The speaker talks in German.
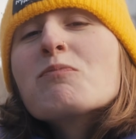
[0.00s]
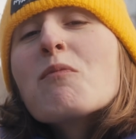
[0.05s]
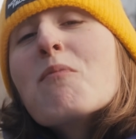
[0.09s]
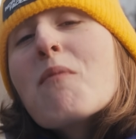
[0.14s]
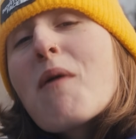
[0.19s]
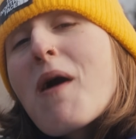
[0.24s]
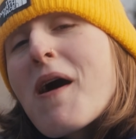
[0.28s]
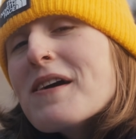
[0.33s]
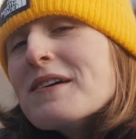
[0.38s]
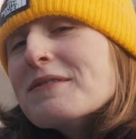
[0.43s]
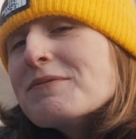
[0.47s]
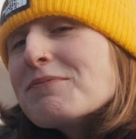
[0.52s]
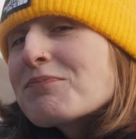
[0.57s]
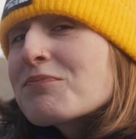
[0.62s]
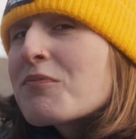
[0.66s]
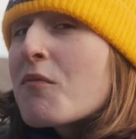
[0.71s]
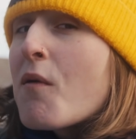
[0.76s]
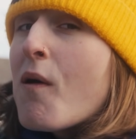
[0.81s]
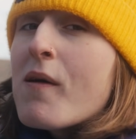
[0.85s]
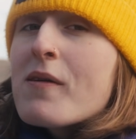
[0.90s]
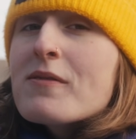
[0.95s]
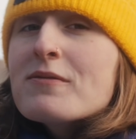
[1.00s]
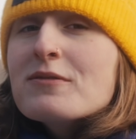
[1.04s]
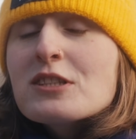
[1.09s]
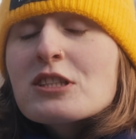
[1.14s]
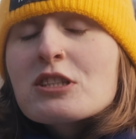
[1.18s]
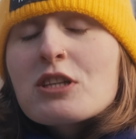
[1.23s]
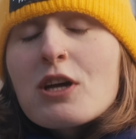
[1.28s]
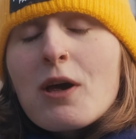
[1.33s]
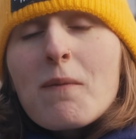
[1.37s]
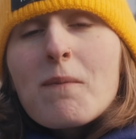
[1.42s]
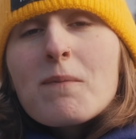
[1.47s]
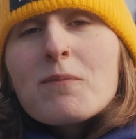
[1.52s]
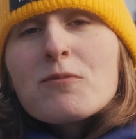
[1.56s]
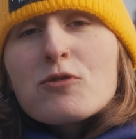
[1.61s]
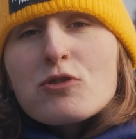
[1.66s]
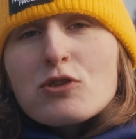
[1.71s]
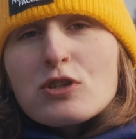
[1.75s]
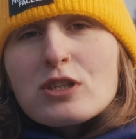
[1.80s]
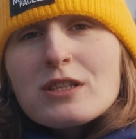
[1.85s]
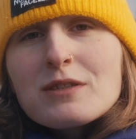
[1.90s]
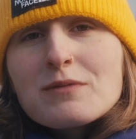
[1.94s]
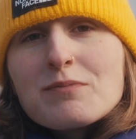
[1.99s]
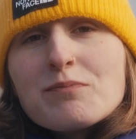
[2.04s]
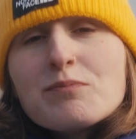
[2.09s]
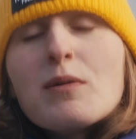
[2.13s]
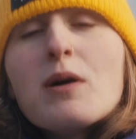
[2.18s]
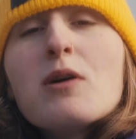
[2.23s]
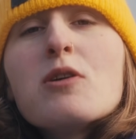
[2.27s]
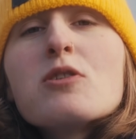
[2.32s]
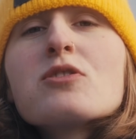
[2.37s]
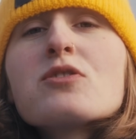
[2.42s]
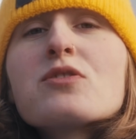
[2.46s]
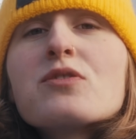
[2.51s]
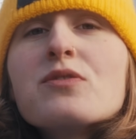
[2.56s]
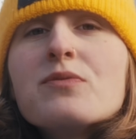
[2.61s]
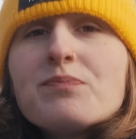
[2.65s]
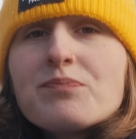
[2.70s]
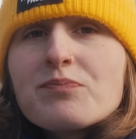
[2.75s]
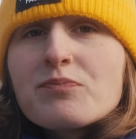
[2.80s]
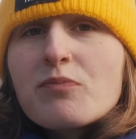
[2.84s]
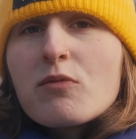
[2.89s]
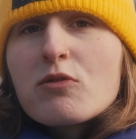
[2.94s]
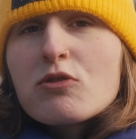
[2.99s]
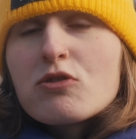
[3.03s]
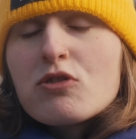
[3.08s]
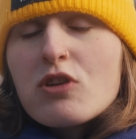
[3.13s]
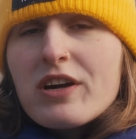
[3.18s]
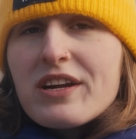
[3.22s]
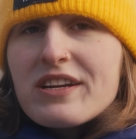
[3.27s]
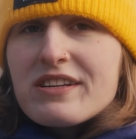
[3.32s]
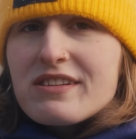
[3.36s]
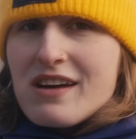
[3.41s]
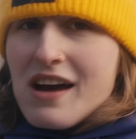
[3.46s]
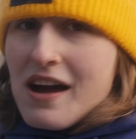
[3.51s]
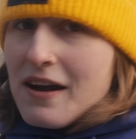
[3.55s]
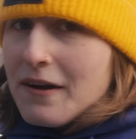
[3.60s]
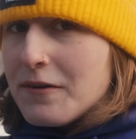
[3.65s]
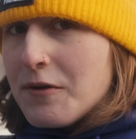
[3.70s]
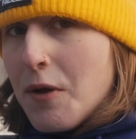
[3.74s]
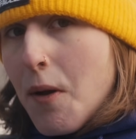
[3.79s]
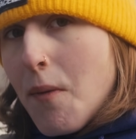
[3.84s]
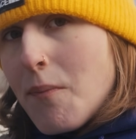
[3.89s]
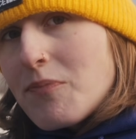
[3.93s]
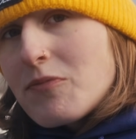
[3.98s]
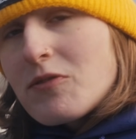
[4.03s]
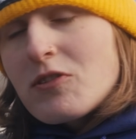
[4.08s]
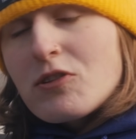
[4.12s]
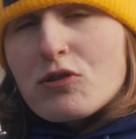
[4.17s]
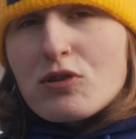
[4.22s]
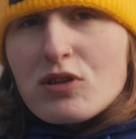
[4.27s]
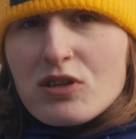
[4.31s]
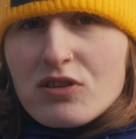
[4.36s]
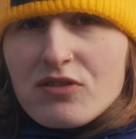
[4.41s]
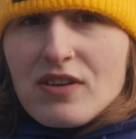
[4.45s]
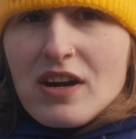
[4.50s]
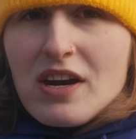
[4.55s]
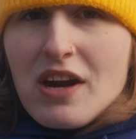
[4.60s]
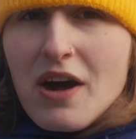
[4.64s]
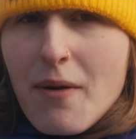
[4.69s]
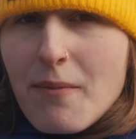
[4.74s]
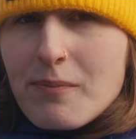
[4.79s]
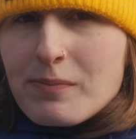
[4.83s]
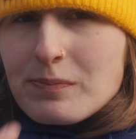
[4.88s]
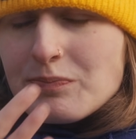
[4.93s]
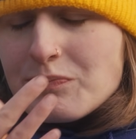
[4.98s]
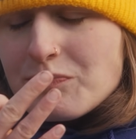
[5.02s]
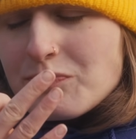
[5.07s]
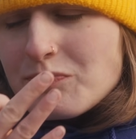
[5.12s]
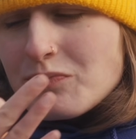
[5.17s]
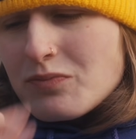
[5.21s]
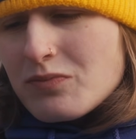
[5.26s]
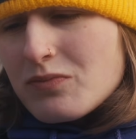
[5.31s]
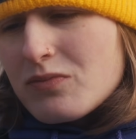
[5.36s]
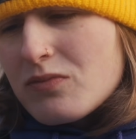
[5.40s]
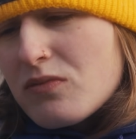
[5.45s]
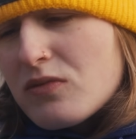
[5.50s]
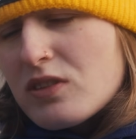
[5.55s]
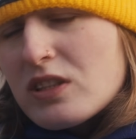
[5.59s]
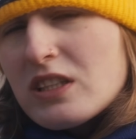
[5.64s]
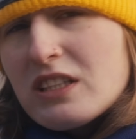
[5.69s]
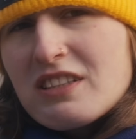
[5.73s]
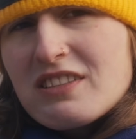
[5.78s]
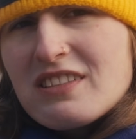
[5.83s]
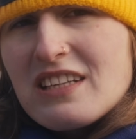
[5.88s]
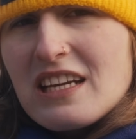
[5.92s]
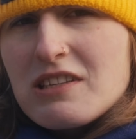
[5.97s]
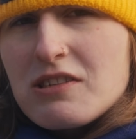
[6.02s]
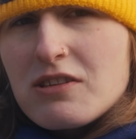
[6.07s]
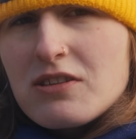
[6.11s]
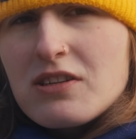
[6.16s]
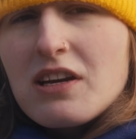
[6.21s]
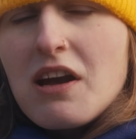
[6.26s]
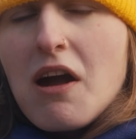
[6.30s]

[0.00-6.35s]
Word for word: Moin, willkommen zurück bei uns. Es ist ein neuer Tag, es ist gutes Wetter. Ich snack noch eine